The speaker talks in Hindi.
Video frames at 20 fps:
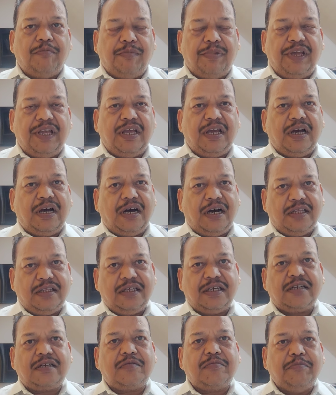भी
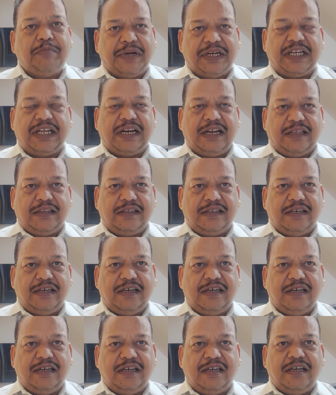अधिक बना रहता
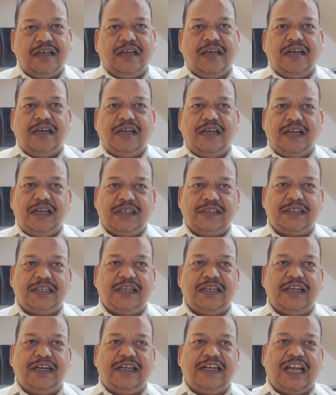है
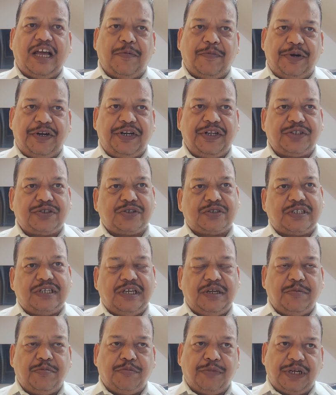इसलिए डायबिटीज़
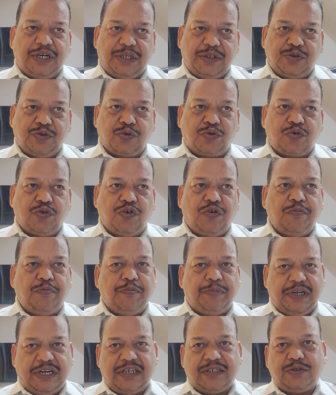के मरीजों को
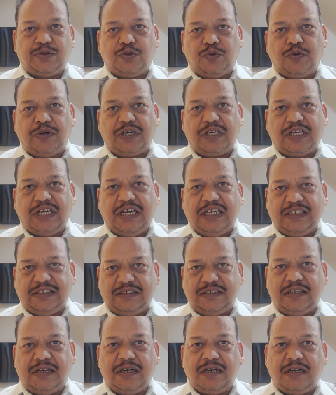ब्लड शुगर का
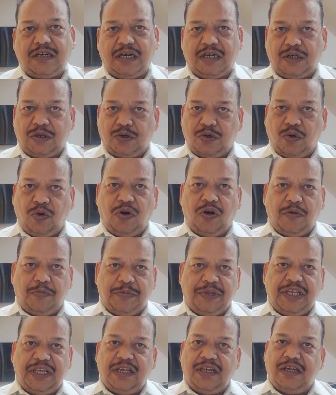स्तर कंट्रोल
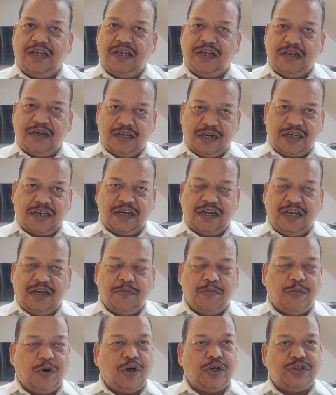में रखना
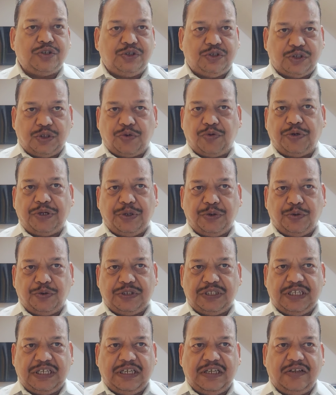बहुत ज़रूरी
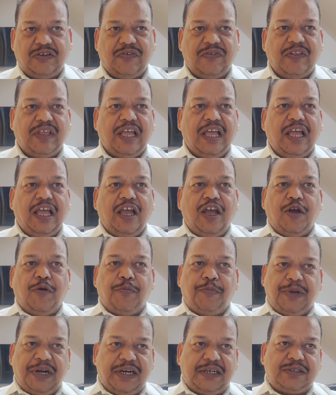होता है
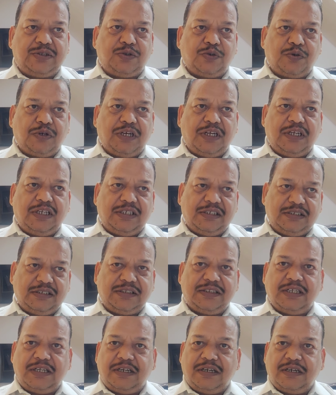ब्लड शुगर
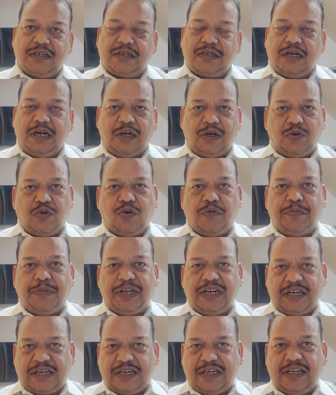स्तर कंट्रोल
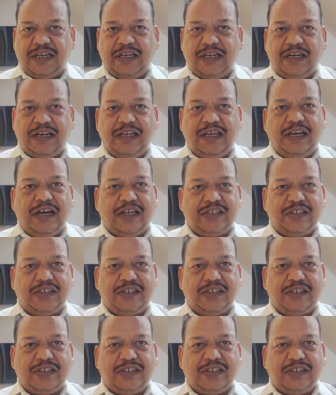में रखने के लिए